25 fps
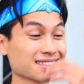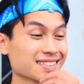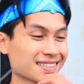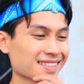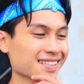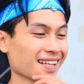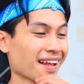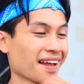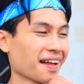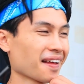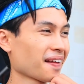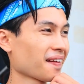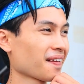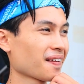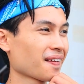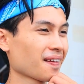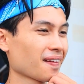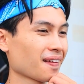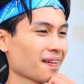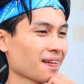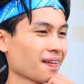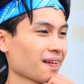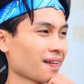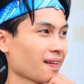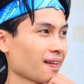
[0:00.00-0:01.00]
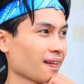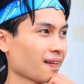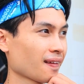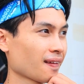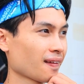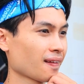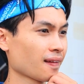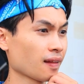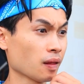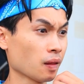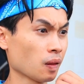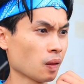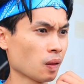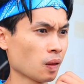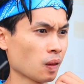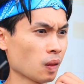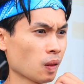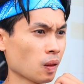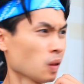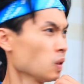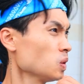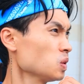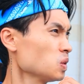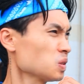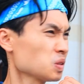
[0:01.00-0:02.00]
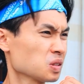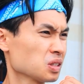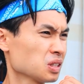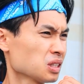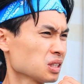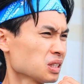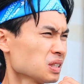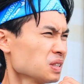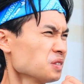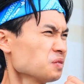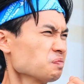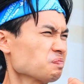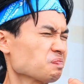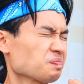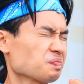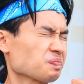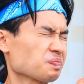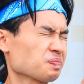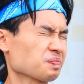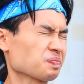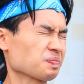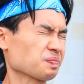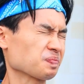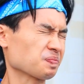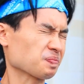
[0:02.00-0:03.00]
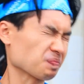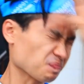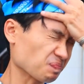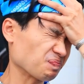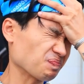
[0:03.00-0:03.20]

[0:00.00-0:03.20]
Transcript: 나쁘지 않은데? 아, 풍경을 그리는 게 아닌데.